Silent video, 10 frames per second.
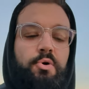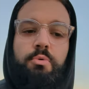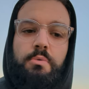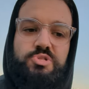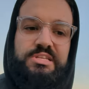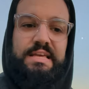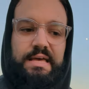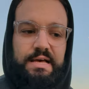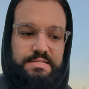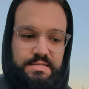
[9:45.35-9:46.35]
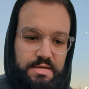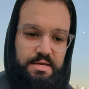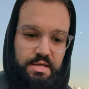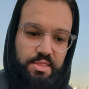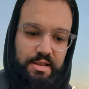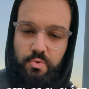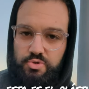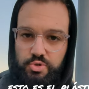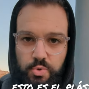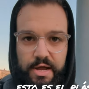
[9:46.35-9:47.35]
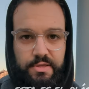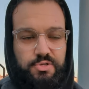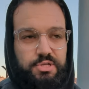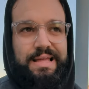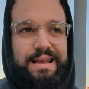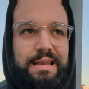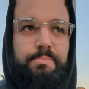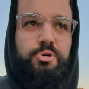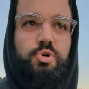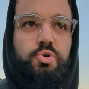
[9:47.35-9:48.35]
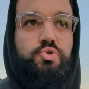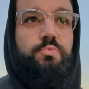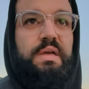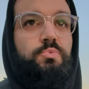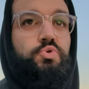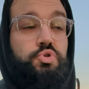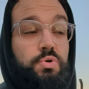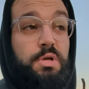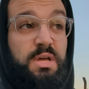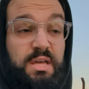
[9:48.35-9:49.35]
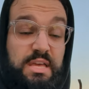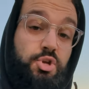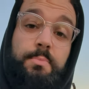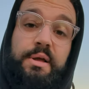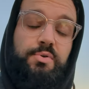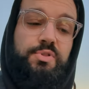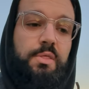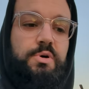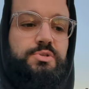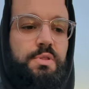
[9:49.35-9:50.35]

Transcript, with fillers: Hubo muchas quejas de algunos usuarios que en reposo consumía mucho, y yo no me he encontrado eso.